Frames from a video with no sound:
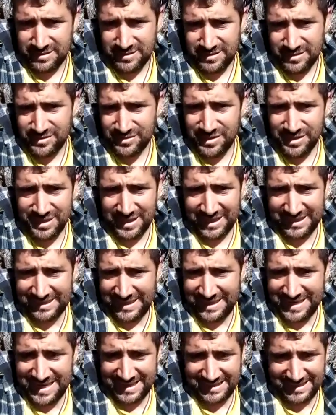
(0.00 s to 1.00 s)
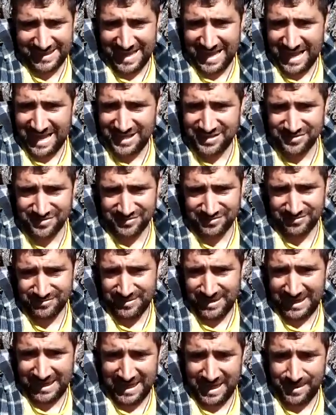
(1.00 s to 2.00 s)
Yo desde que tenía tres años me
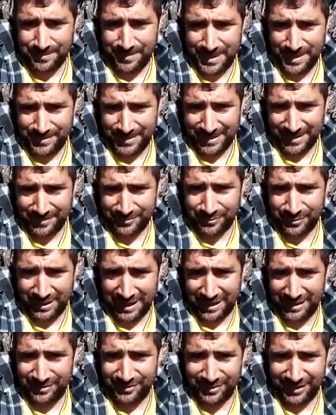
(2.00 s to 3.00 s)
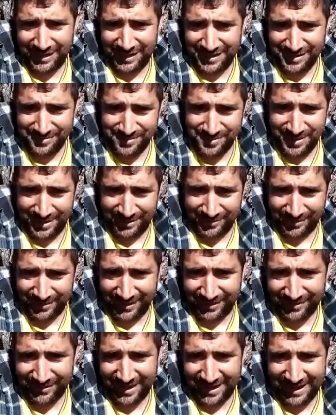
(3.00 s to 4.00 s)
escapaba a buscarlo a él y me iba a correr
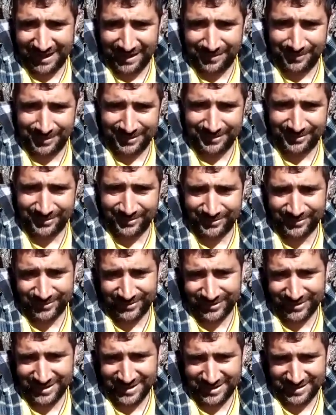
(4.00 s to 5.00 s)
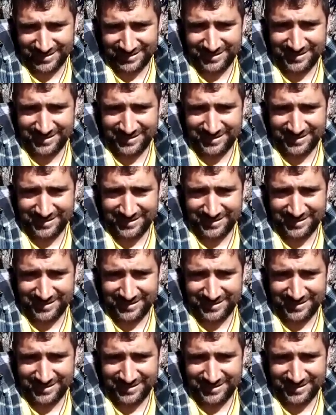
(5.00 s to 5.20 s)
con las cabras todos los días.